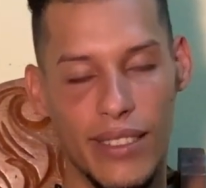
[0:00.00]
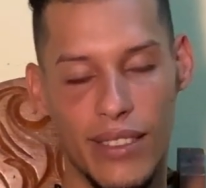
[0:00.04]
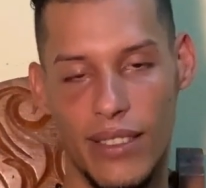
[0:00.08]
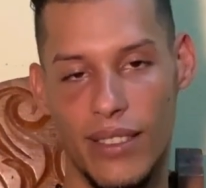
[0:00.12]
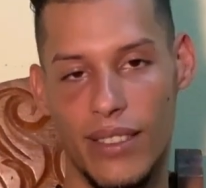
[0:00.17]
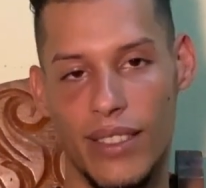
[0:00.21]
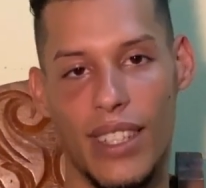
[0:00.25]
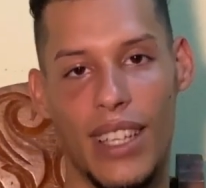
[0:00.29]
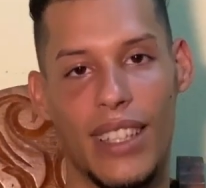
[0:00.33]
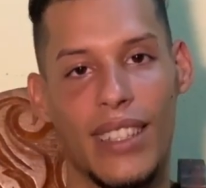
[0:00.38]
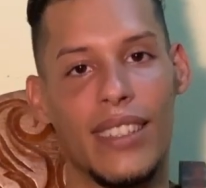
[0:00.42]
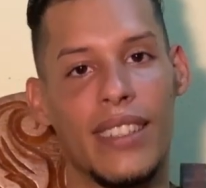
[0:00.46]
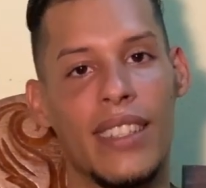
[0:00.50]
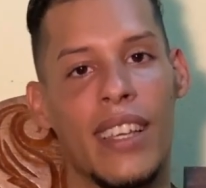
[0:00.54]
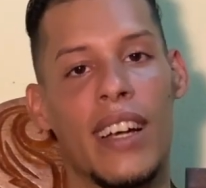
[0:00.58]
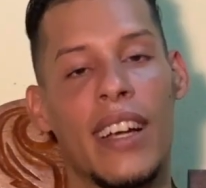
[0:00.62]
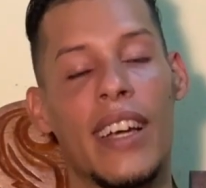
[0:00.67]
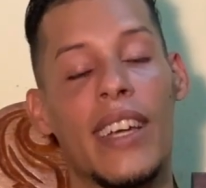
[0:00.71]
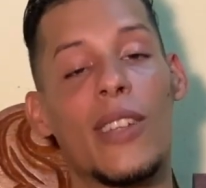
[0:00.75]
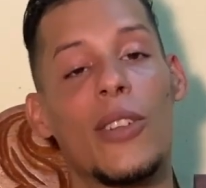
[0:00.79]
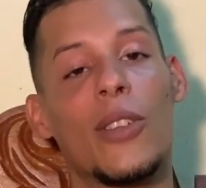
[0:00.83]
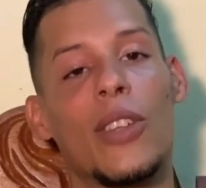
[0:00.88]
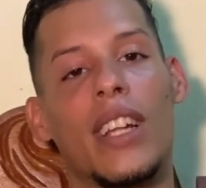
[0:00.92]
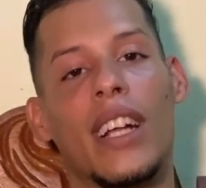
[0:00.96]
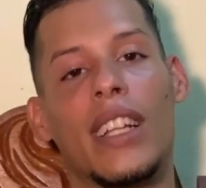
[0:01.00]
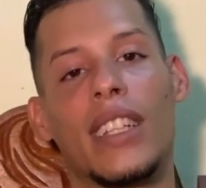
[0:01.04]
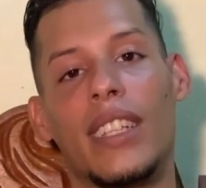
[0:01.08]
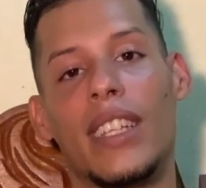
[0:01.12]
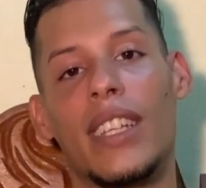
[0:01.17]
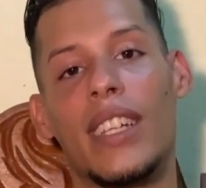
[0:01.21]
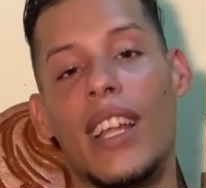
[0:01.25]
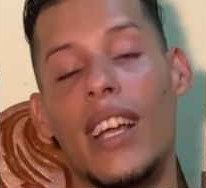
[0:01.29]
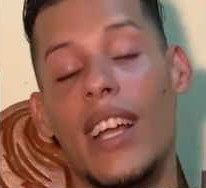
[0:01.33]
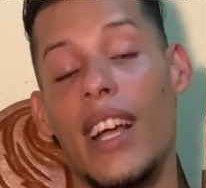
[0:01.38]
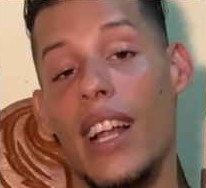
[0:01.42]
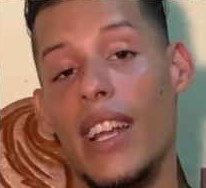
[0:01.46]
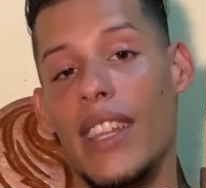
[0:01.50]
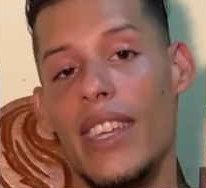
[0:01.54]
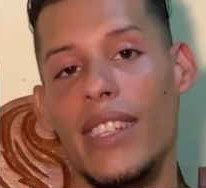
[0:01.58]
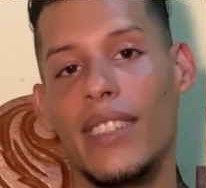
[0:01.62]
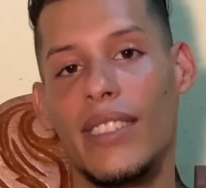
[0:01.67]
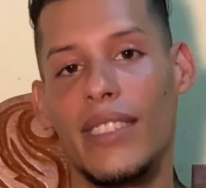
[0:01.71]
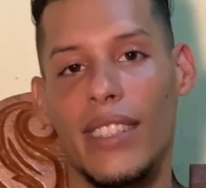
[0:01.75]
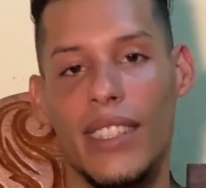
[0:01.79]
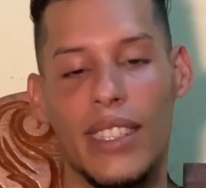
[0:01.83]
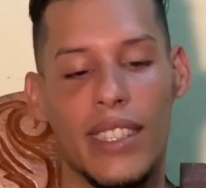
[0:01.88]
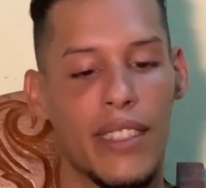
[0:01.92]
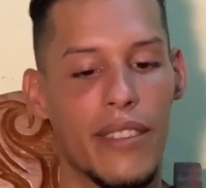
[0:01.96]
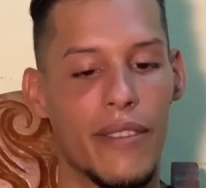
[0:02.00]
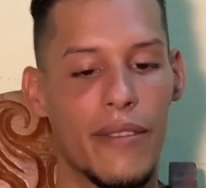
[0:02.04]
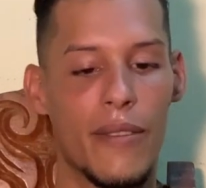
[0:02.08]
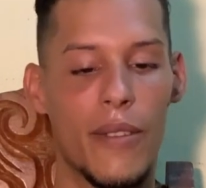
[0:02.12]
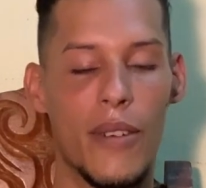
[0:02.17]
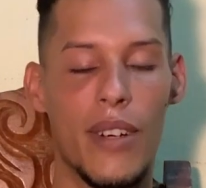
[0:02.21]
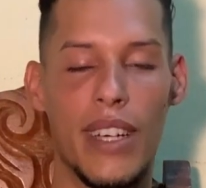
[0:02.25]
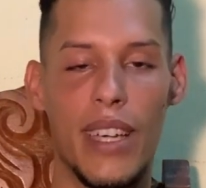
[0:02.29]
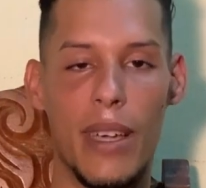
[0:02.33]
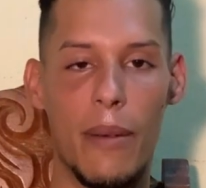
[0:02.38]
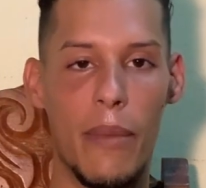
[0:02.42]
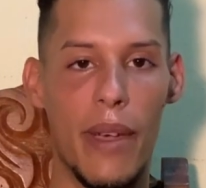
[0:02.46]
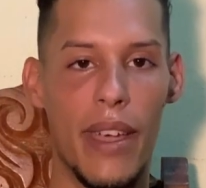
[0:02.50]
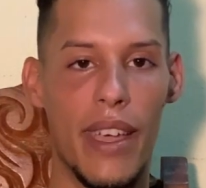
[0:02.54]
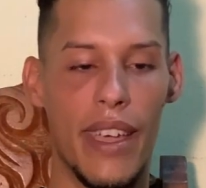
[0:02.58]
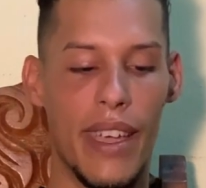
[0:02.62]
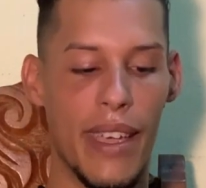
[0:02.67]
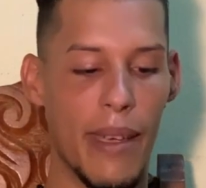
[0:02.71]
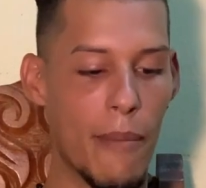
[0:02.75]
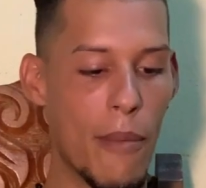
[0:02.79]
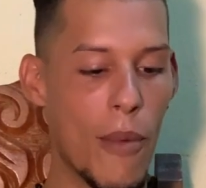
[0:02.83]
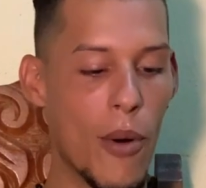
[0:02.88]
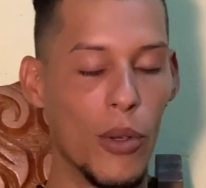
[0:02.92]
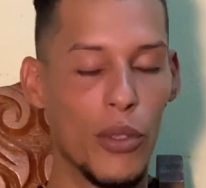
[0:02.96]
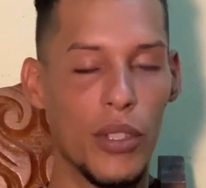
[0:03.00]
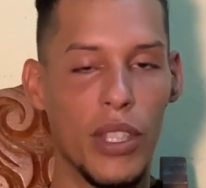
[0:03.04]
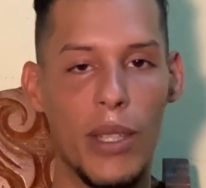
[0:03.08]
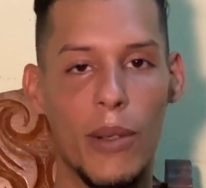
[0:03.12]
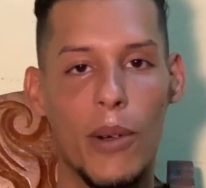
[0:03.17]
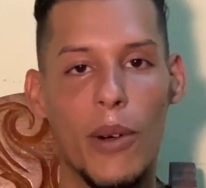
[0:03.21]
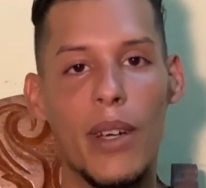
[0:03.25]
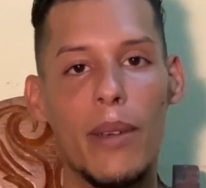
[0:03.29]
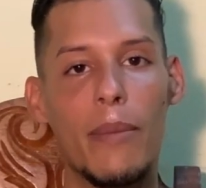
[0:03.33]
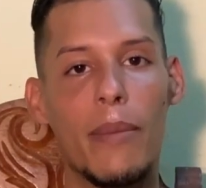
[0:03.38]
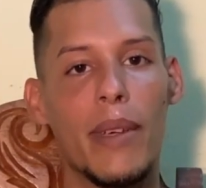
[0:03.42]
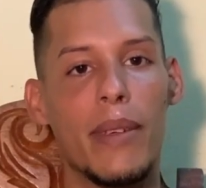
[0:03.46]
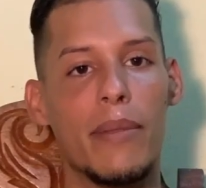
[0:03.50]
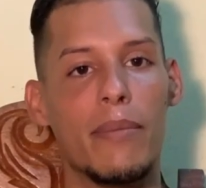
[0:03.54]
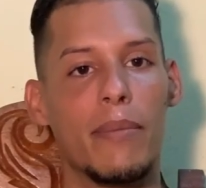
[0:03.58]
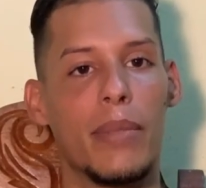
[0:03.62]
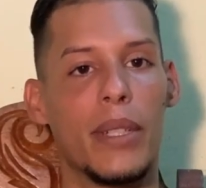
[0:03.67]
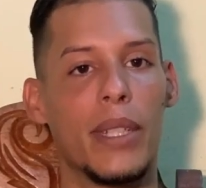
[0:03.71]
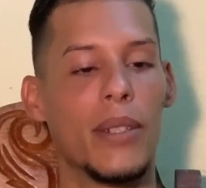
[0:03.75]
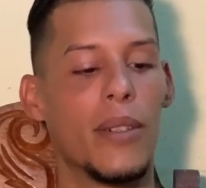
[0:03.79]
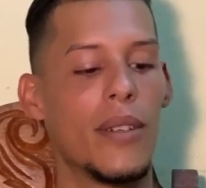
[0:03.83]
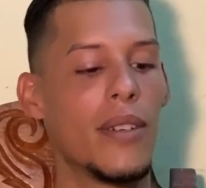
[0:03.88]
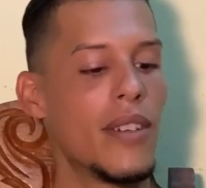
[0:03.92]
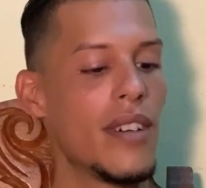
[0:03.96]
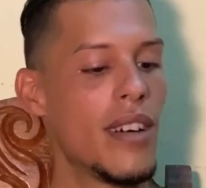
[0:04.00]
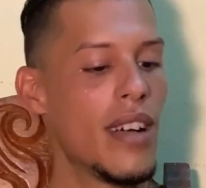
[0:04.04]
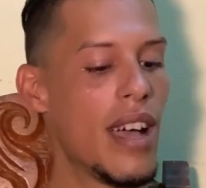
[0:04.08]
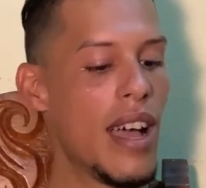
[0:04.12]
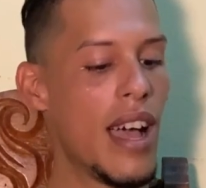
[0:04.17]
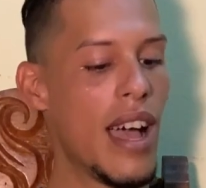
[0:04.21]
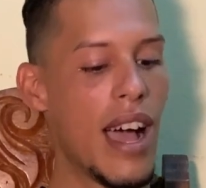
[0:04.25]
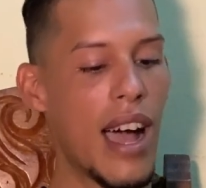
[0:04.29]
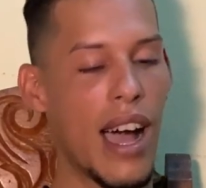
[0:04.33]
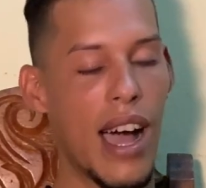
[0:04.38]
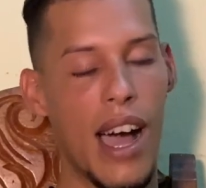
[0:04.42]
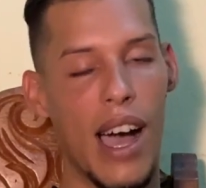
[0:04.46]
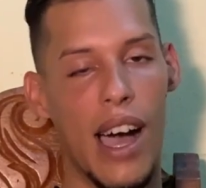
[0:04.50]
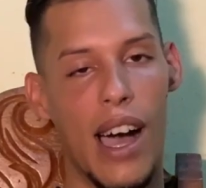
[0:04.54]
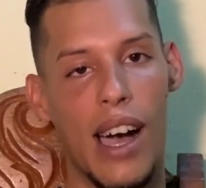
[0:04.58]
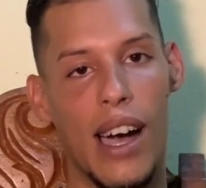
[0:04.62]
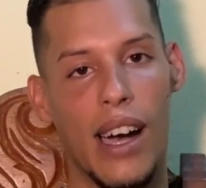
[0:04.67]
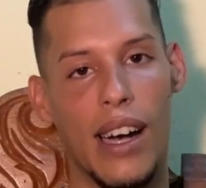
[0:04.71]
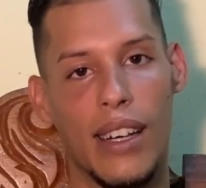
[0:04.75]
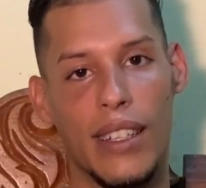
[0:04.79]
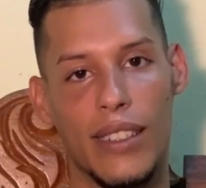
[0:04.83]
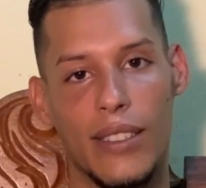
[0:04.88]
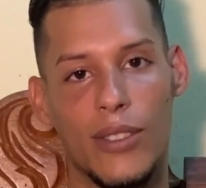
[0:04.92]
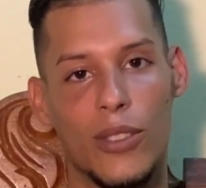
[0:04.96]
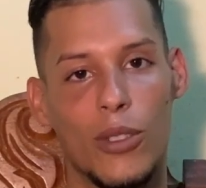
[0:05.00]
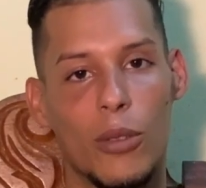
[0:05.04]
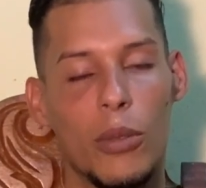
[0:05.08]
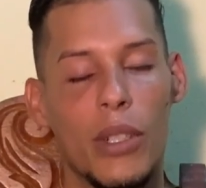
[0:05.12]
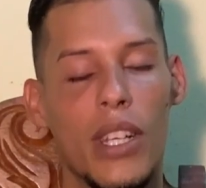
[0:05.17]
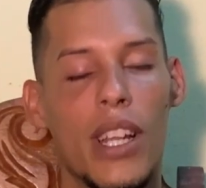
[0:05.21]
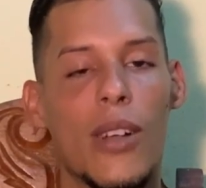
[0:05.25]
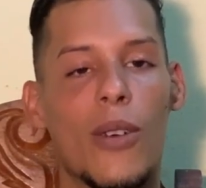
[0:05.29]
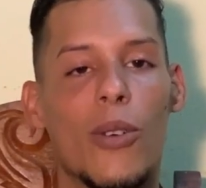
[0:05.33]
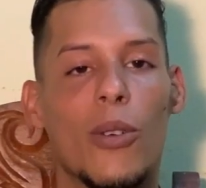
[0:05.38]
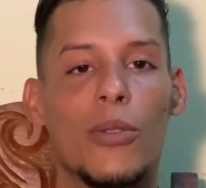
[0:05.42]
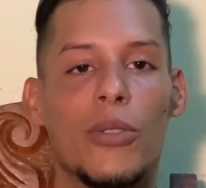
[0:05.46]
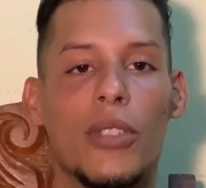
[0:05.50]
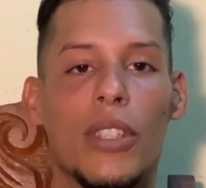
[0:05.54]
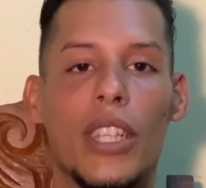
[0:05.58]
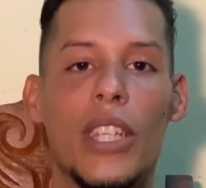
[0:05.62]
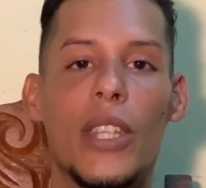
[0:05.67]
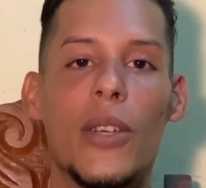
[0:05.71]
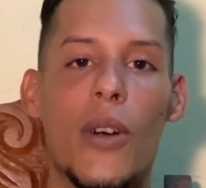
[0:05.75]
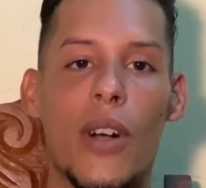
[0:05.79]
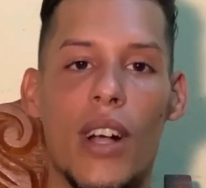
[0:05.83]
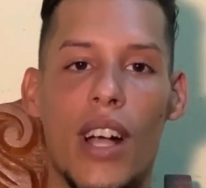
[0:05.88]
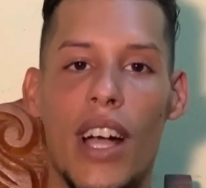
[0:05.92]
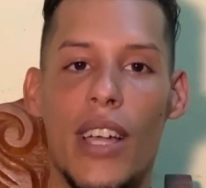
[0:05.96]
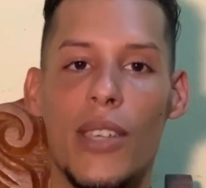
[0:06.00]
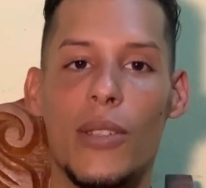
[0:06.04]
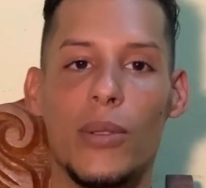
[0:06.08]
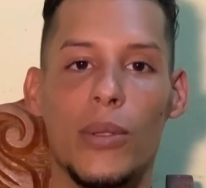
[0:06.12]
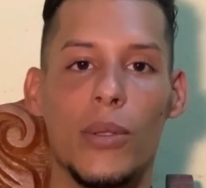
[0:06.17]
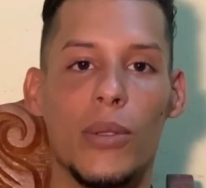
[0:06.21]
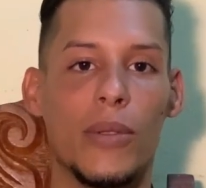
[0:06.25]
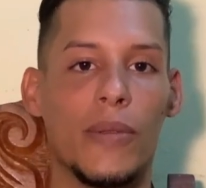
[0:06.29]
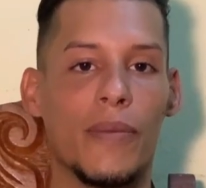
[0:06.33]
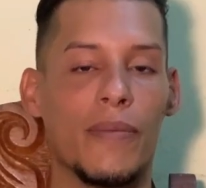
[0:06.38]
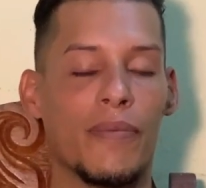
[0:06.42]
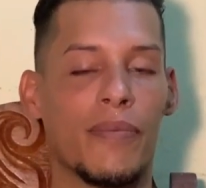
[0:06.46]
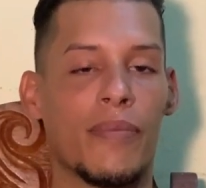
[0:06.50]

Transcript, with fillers: santiaguero de la Tierra Caliente, quien fue que me motivó y me inspiró a subir el contenido acá a YouTube.